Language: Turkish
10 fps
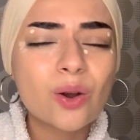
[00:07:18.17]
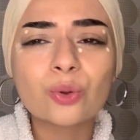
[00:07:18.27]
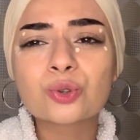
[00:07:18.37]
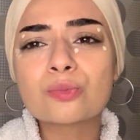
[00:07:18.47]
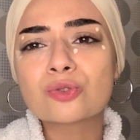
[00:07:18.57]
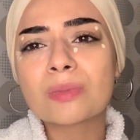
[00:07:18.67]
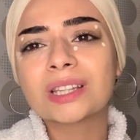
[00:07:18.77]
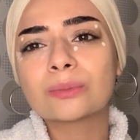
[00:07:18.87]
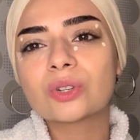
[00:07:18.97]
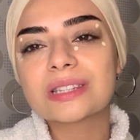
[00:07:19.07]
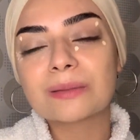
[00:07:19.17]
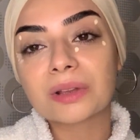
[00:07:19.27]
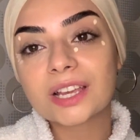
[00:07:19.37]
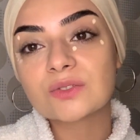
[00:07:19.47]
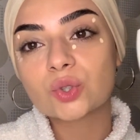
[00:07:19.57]
Oturmuşum ben de burada size
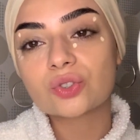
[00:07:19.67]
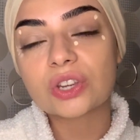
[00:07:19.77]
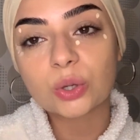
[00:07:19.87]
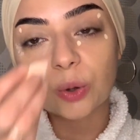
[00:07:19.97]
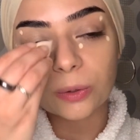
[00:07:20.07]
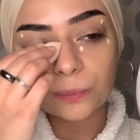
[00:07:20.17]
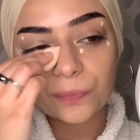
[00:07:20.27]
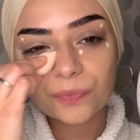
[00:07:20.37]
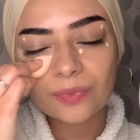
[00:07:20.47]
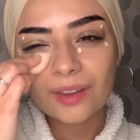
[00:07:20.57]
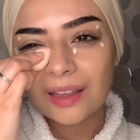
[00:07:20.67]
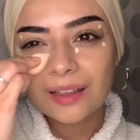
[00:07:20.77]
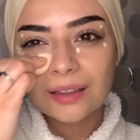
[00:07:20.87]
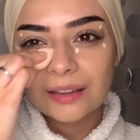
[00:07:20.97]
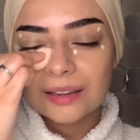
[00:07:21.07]
makyaj videosu çekiyorum.
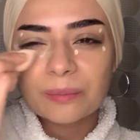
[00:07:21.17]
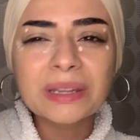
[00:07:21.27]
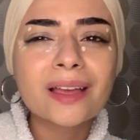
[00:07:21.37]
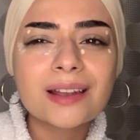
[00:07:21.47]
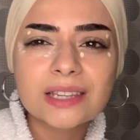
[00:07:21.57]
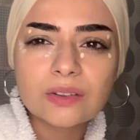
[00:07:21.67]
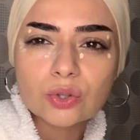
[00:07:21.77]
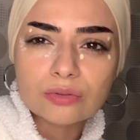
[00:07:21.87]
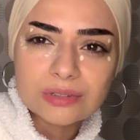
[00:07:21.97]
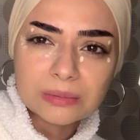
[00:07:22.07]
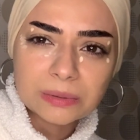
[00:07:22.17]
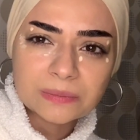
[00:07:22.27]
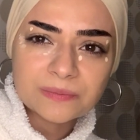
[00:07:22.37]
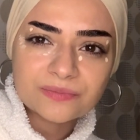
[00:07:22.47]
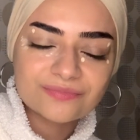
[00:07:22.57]
Beni ara seviyorsunuz değil mi?
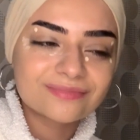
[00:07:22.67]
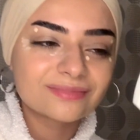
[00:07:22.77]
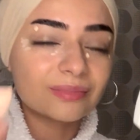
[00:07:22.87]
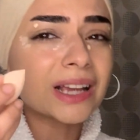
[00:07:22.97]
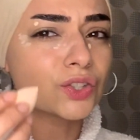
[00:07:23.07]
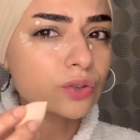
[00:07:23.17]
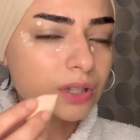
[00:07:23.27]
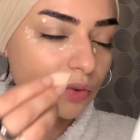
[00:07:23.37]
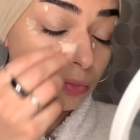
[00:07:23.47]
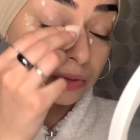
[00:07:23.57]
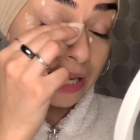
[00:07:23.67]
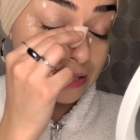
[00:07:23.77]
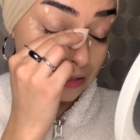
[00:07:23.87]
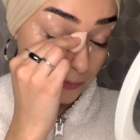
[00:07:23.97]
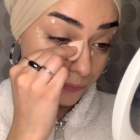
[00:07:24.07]
Ben çok seviyorum. Neyse.
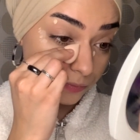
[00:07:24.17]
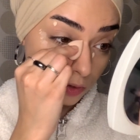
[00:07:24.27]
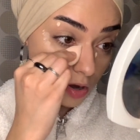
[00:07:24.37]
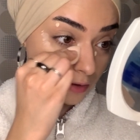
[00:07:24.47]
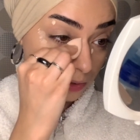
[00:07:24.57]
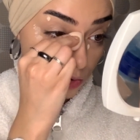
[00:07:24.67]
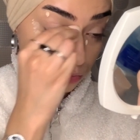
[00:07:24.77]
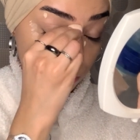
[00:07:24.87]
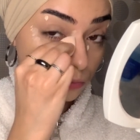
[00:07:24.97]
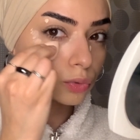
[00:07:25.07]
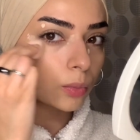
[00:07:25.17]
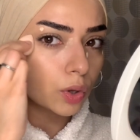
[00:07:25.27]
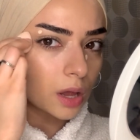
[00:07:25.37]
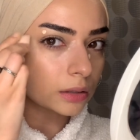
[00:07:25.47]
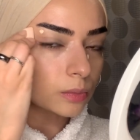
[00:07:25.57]
devam ediyoruz. Bunu
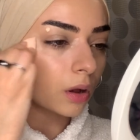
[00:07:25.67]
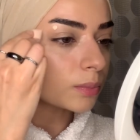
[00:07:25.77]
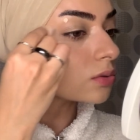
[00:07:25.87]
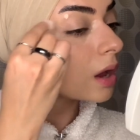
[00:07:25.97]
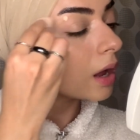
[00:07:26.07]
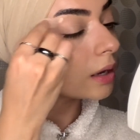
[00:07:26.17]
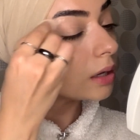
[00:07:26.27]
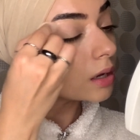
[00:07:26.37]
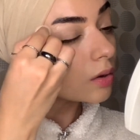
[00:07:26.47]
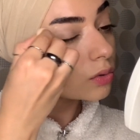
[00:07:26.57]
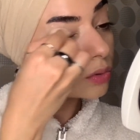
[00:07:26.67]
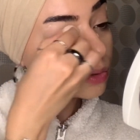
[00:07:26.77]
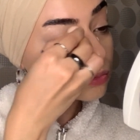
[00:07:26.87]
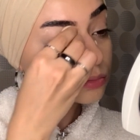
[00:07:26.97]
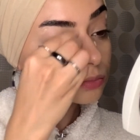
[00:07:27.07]
da güzel altına bir güzel yiyoruz.